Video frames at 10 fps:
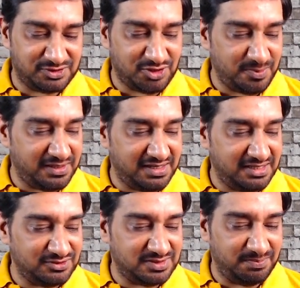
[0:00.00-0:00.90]
स्टॉप करना
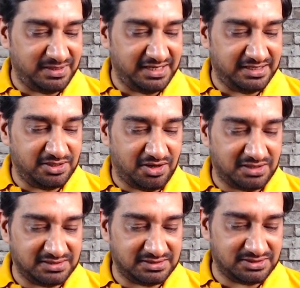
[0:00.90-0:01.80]
है तो सिंपली
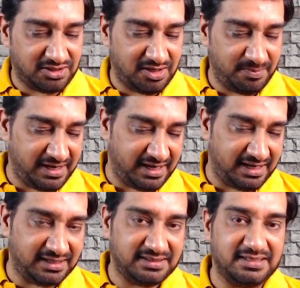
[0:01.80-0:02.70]
डॉट स्टॉप एंड